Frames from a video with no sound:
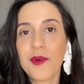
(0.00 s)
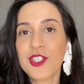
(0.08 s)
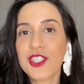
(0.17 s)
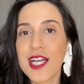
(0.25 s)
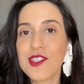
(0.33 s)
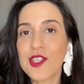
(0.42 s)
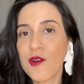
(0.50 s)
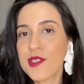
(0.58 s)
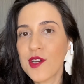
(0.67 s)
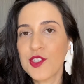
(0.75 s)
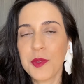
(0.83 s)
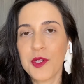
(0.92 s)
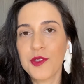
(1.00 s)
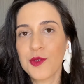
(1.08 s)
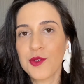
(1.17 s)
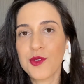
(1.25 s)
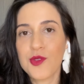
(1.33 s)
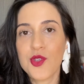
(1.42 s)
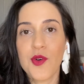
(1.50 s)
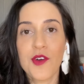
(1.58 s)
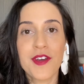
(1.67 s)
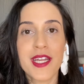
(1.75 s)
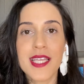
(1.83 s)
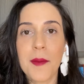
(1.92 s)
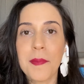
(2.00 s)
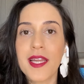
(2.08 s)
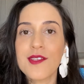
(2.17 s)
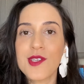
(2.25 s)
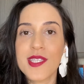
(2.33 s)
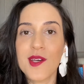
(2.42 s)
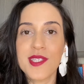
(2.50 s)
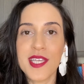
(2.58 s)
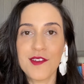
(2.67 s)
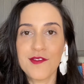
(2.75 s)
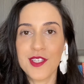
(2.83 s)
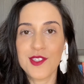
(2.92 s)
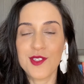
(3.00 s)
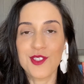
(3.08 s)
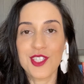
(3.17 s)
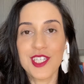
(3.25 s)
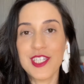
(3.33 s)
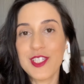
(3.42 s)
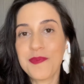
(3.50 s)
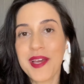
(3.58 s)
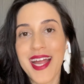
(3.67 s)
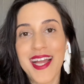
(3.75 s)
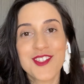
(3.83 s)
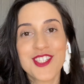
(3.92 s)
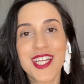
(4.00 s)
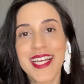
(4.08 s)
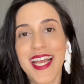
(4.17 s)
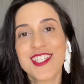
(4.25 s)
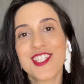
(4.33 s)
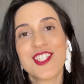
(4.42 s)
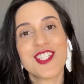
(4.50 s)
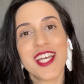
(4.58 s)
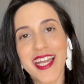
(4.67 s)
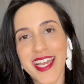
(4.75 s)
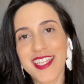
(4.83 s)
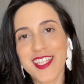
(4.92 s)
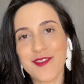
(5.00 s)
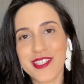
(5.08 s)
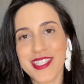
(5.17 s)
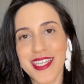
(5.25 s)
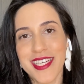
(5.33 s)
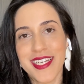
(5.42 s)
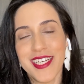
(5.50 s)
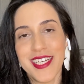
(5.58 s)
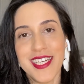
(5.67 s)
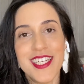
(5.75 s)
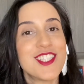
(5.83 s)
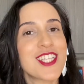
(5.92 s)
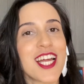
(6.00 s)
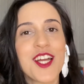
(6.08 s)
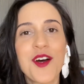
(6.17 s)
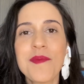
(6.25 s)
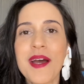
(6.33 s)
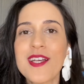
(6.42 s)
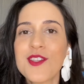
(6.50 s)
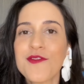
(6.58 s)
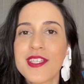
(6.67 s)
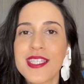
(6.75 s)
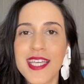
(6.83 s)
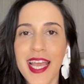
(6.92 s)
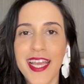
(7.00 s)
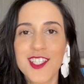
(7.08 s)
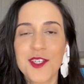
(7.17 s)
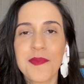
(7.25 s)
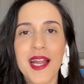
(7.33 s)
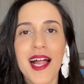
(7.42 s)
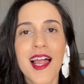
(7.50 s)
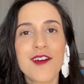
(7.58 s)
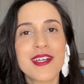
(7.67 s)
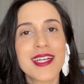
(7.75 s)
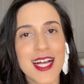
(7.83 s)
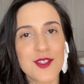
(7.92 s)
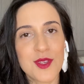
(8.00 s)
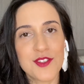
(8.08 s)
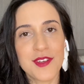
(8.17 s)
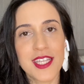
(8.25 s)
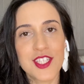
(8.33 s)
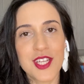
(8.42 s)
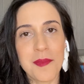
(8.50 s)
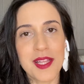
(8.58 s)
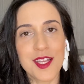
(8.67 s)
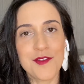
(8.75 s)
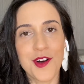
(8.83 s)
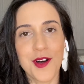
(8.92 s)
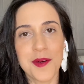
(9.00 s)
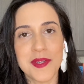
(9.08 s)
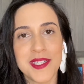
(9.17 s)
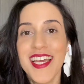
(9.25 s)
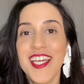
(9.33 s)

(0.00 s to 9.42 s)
postar só os seus produtos ou oferecer apenas os seus serviços e esperar que os clientes cheguem até você já não é mais suficiente para alavancar suas vendas na plataforma.